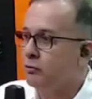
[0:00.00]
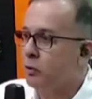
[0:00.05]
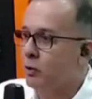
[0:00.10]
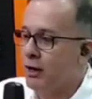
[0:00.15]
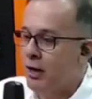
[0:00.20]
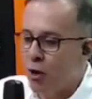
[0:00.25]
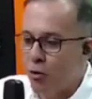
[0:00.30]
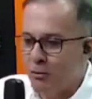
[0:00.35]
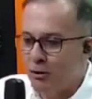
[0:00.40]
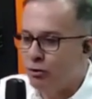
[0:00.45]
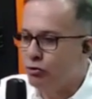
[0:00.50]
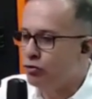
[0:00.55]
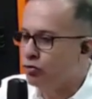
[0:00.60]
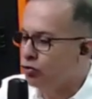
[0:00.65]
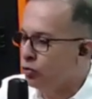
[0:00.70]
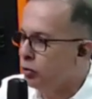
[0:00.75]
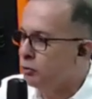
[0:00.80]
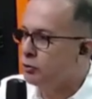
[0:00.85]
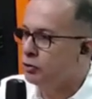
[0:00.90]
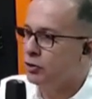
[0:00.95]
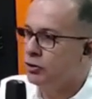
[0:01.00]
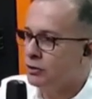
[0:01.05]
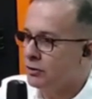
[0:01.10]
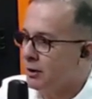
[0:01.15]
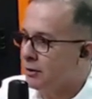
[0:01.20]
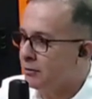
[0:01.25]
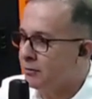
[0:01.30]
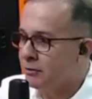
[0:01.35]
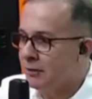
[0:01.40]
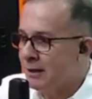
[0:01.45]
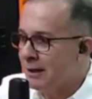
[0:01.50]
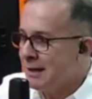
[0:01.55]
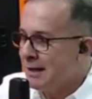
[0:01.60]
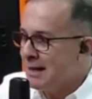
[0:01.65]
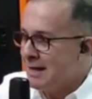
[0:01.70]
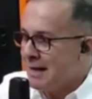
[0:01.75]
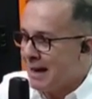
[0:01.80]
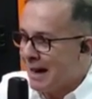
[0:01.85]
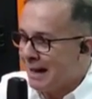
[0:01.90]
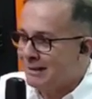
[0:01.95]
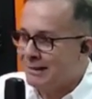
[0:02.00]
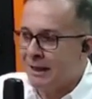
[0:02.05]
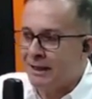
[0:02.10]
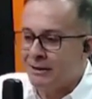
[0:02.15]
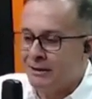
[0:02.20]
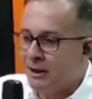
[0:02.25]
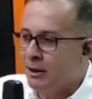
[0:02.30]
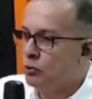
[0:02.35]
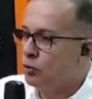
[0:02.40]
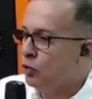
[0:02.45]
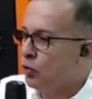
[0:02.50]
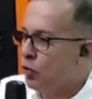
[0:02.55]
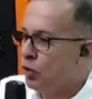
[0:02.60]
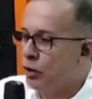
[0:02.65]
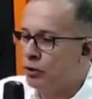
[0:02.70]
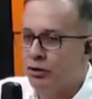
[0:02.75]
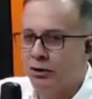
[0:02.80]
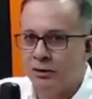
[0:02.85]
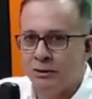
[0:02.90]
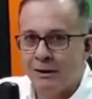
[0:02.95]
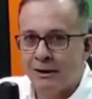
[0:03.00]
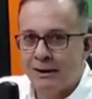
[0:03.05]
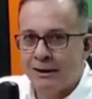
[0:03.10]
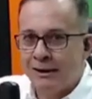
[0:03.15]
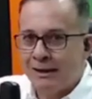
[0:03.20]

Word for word: porque realmente os ônibus que estão atendendo hoje